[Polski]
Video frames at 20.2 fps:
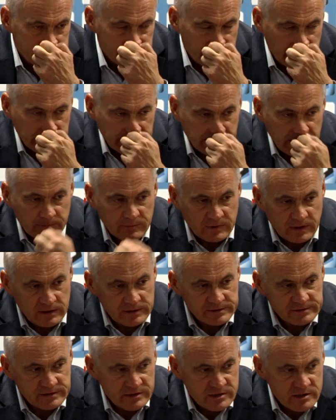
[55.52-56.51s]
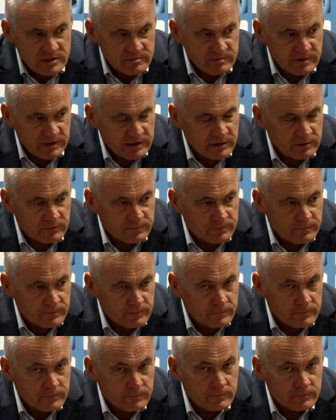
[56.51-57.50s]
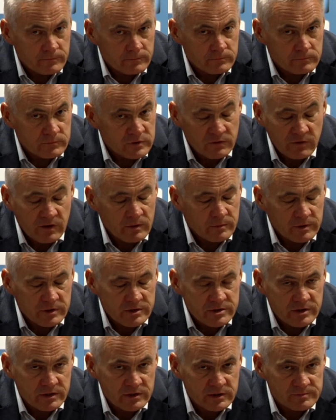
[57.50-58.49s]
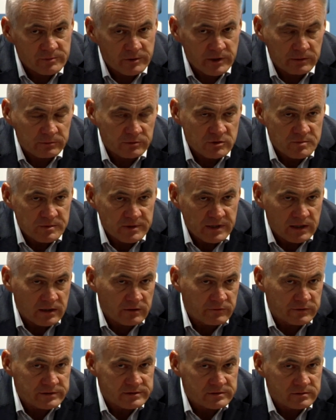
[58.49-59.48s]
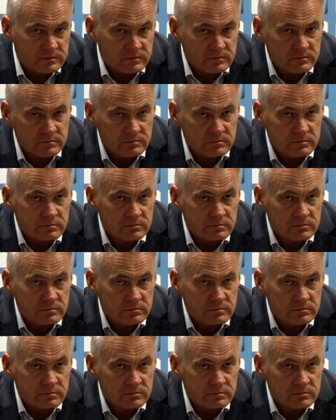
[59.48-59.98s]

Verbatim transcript: z Bartkiem, no ale straciliśmy takiego nie wiemy jeszcze nic, pojechał do szpitala, więc no,